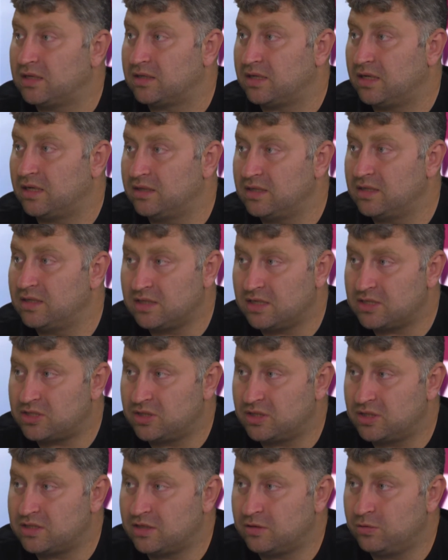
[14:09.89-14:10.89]
Это
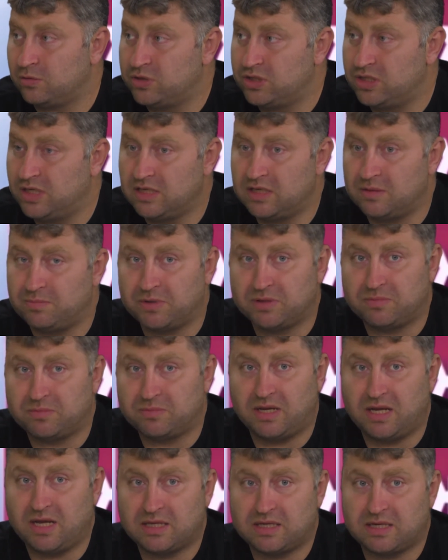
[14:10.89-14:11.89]
однозначное заключение
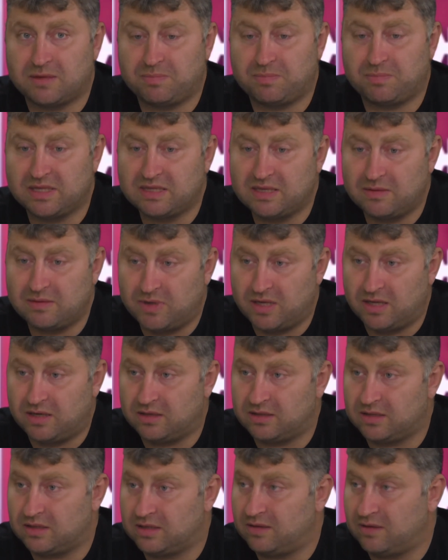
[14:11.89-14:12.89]
Предприятие
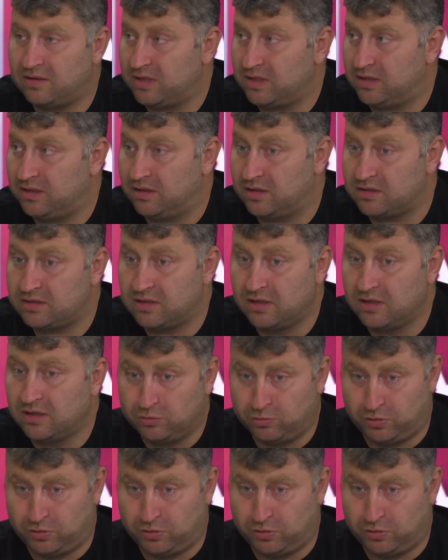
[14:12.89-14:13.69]
преднамеренно доводилось.